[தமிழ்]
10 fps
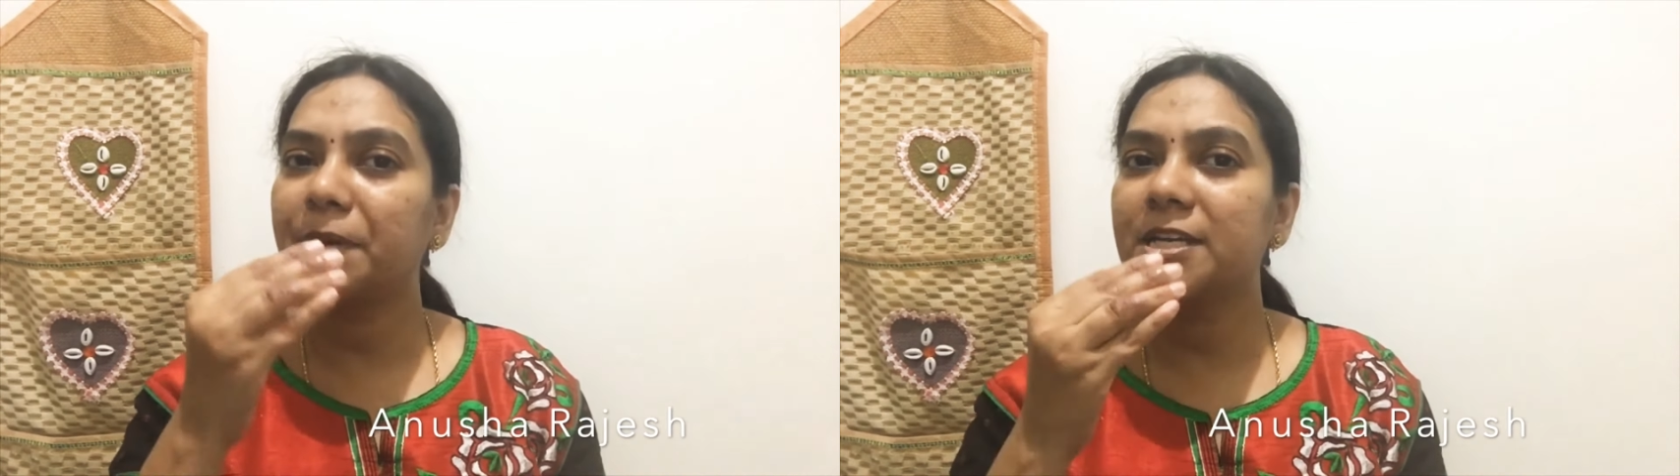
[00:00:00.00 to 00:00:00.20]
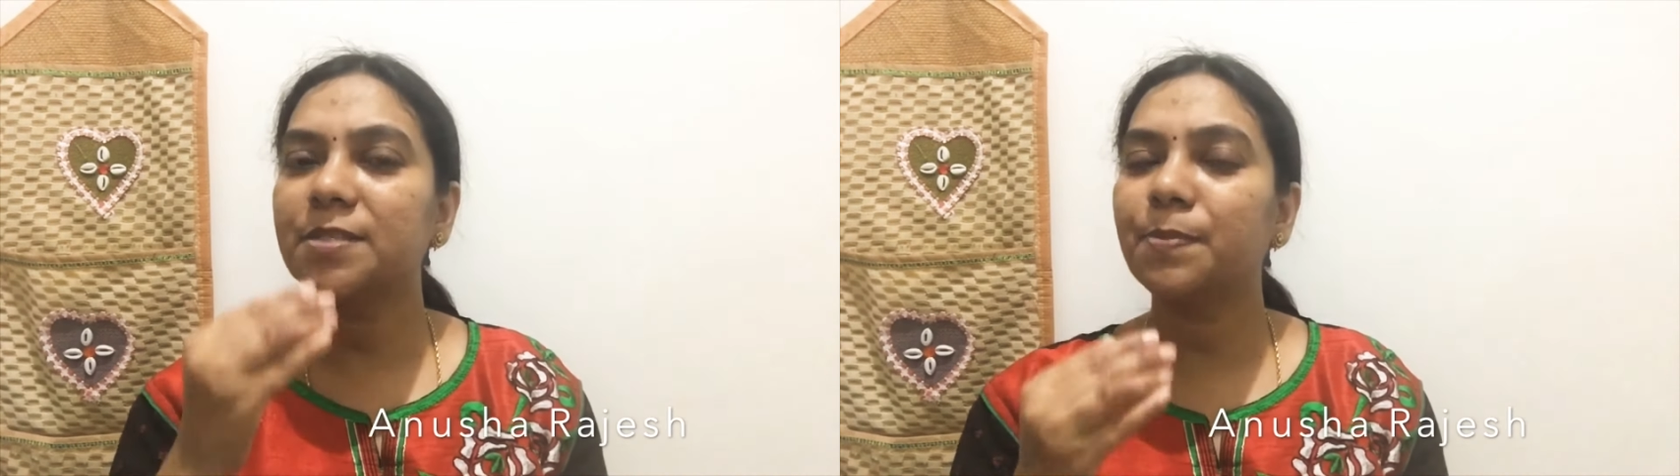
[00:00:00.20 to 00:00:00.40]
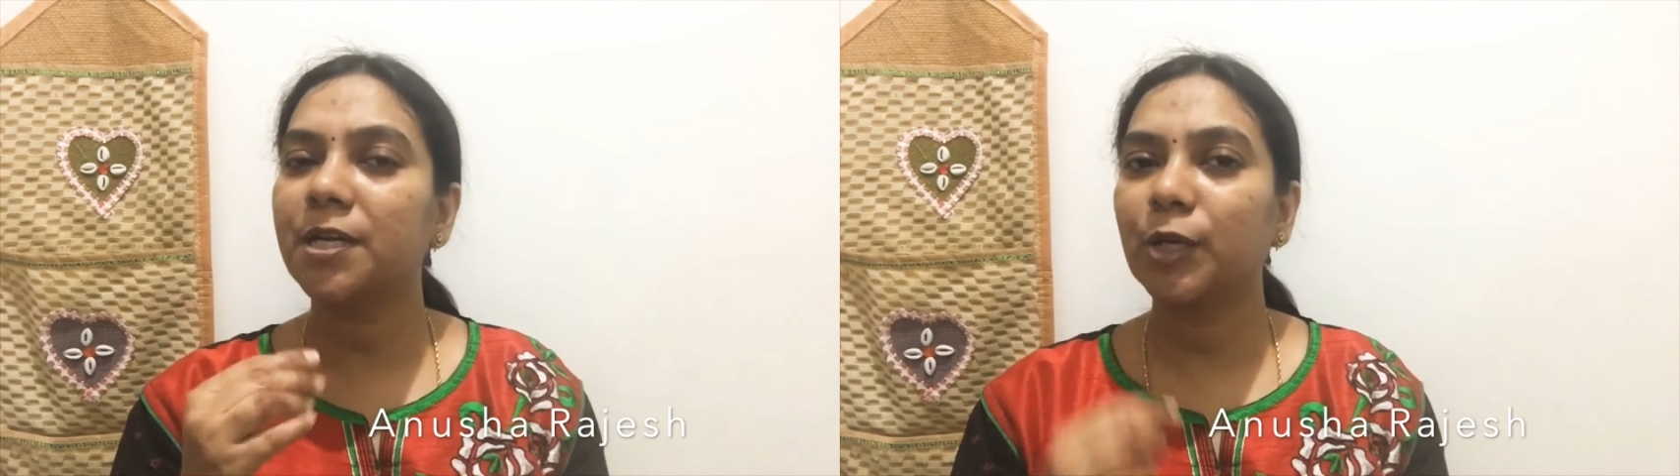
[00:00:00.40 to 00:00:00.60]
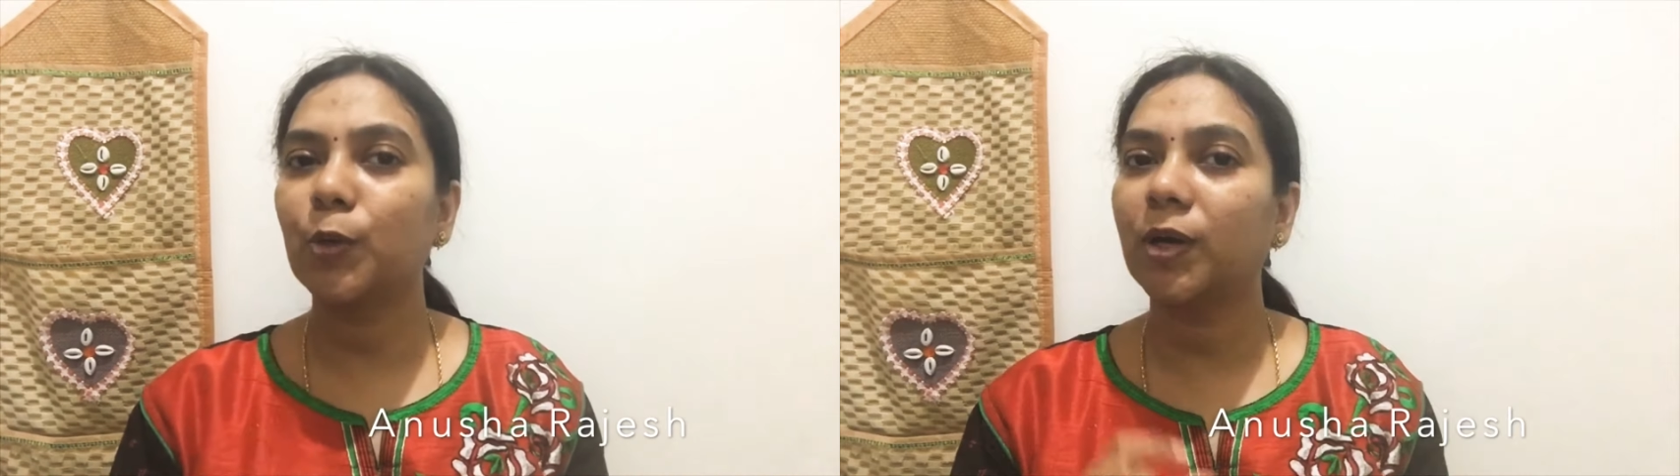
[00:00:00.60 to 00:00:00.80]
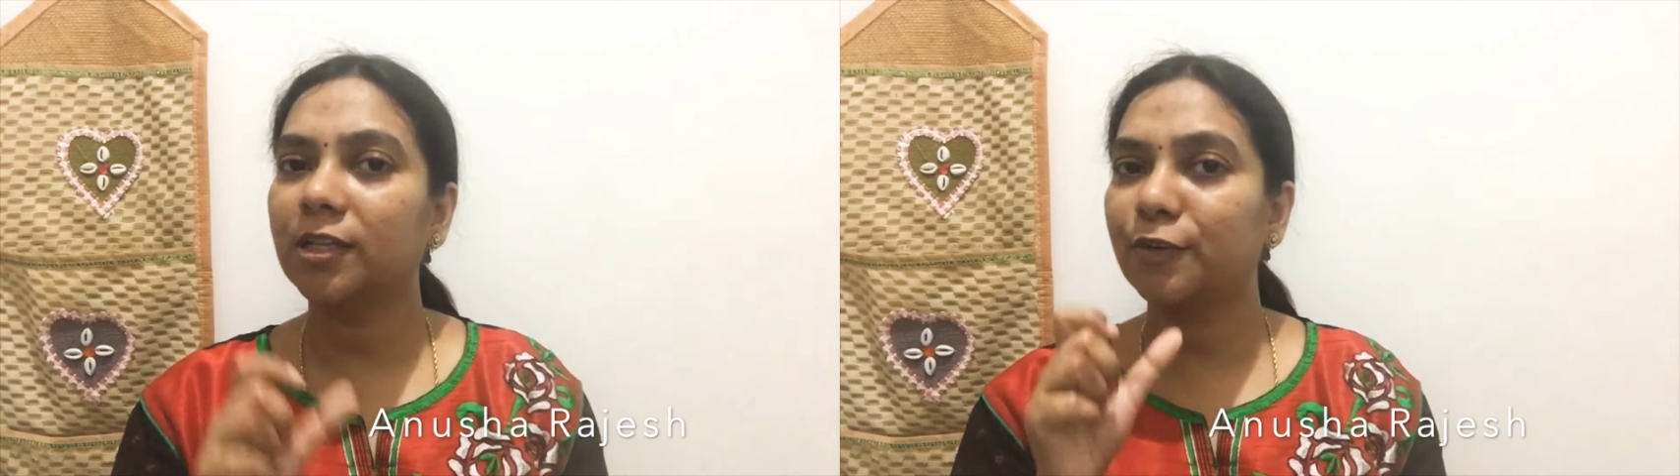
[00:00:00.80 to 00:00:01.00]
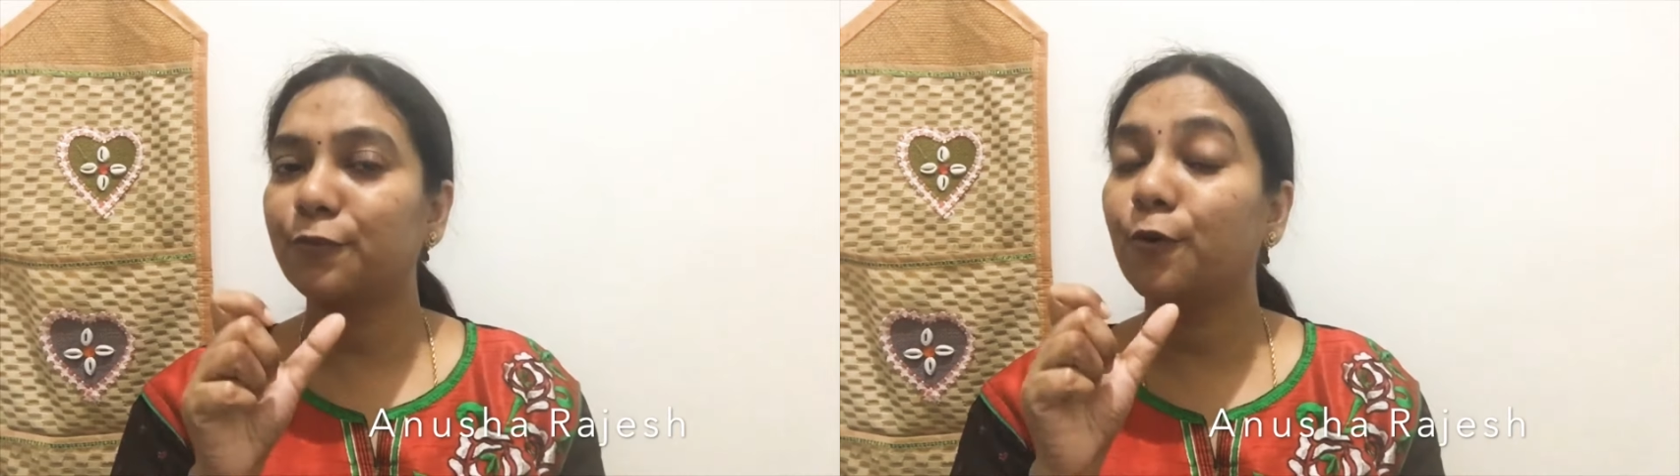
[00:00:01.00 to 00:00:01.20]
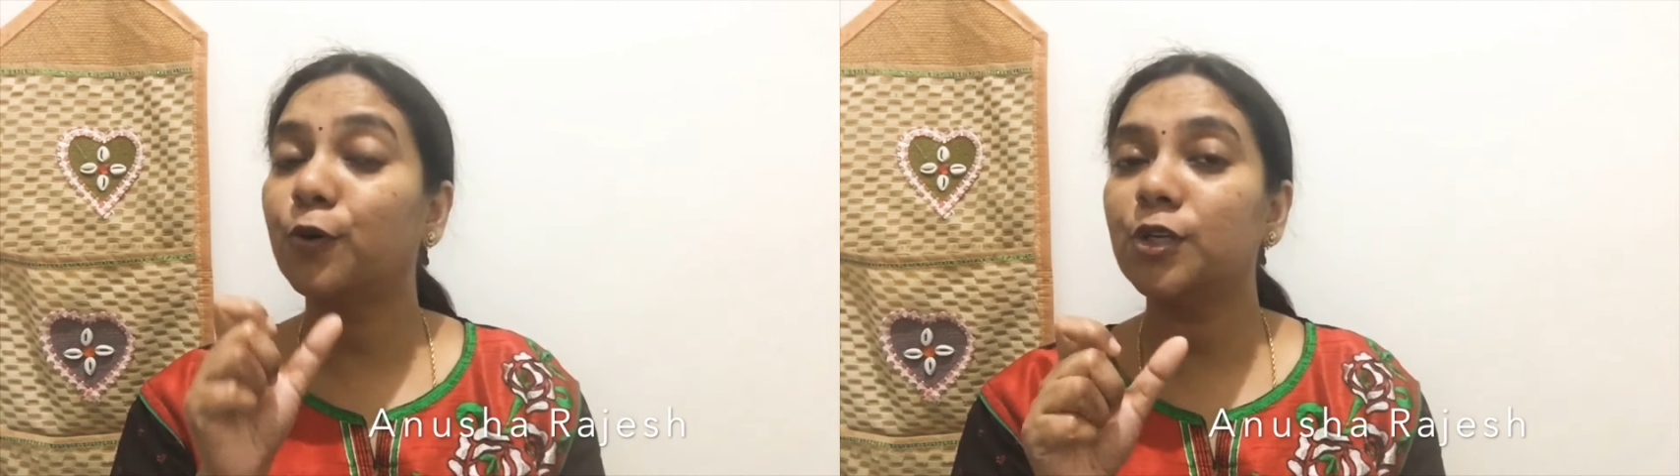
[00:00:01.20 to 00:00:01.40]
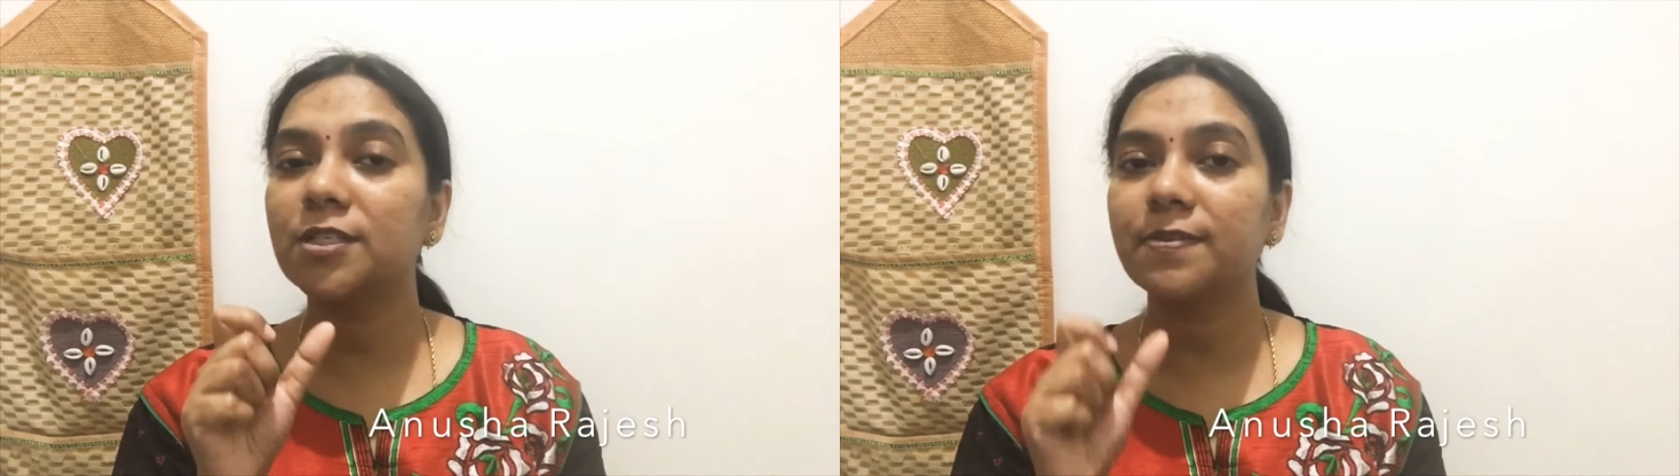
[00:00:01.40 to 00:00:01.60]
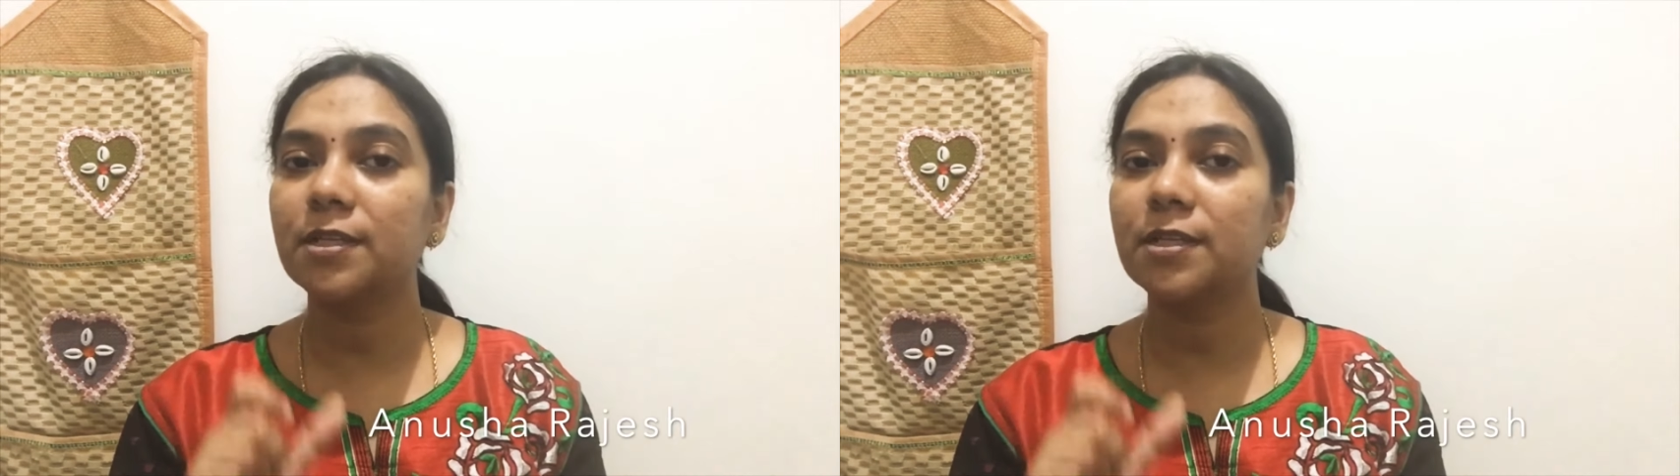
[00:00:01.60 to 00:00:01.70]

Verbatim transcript: பேஸ் பண்ணிக்கோங்க அந்த ஃபோட்டோஸ்